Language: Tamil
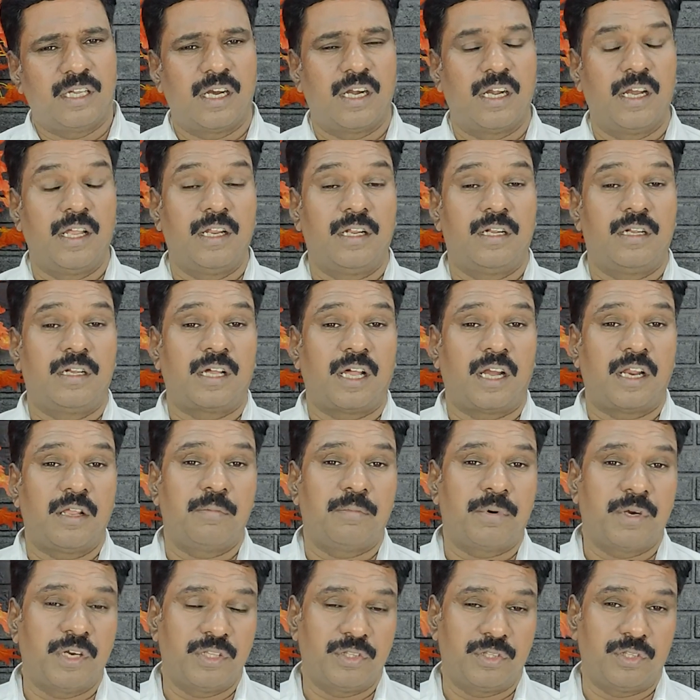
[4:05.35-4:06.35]
தங்களை
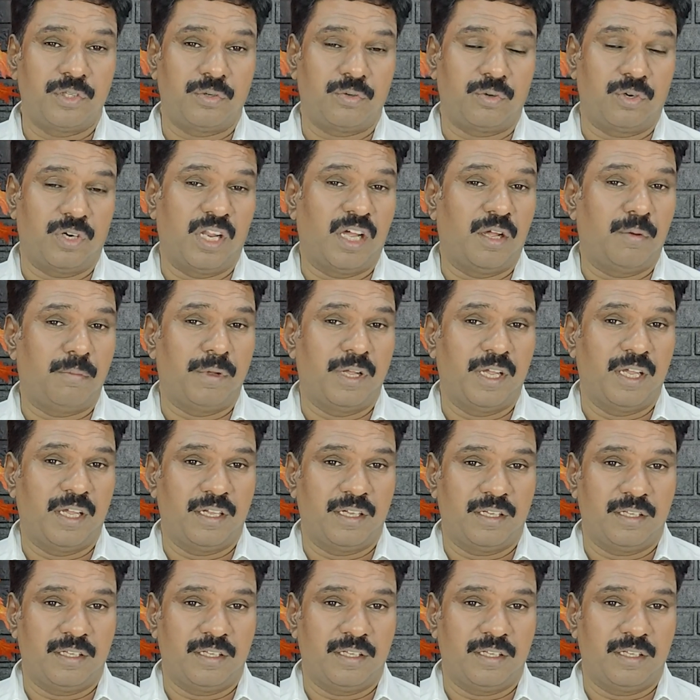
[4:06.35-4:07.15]
கரைப்படுத்தி கொள்ளாம